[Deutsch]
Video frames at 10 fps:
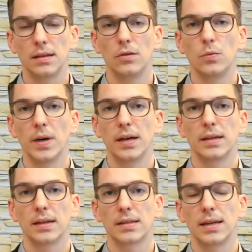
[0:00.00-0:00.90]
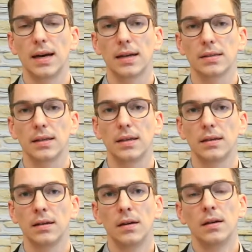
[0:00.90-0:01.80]
über das Jahr
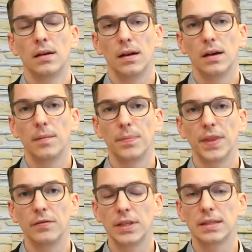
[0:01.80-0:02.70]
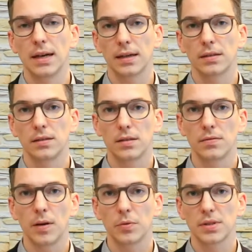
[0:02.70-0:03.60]
gesehen. Ähm, wie gesagt,
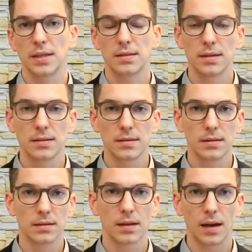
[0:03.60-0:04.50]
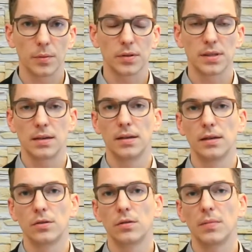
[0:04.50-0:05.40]
2% Zinsen, 3%
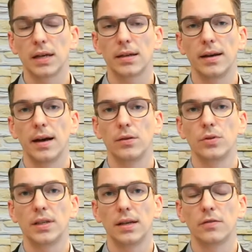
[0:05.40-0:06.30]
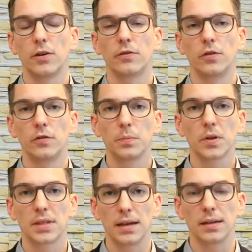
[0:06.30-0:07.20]
Tilgung macht eine Annuität von
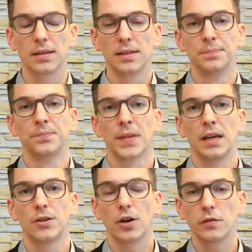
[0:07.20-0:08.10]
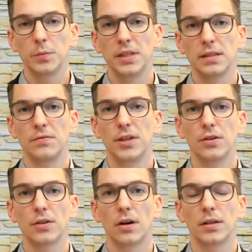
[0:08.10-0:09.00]
5%. Ich hoffe, mit diesem
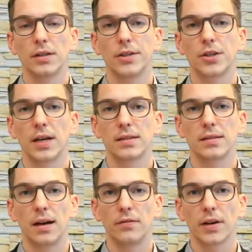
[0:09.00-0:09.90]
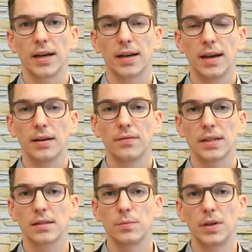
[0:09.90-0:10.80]
Video konnte ich ganz einfach erklären,
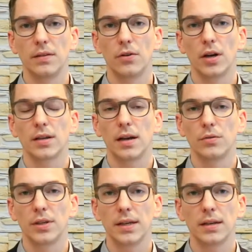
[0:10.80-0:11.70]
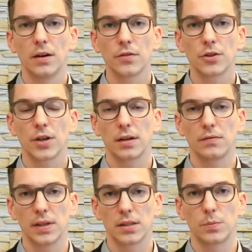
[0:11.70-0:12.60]
was es mit dem Wort Annuität auf sich hat
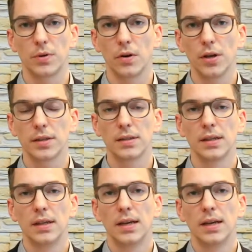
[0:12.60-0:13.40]
und was es bedeutet.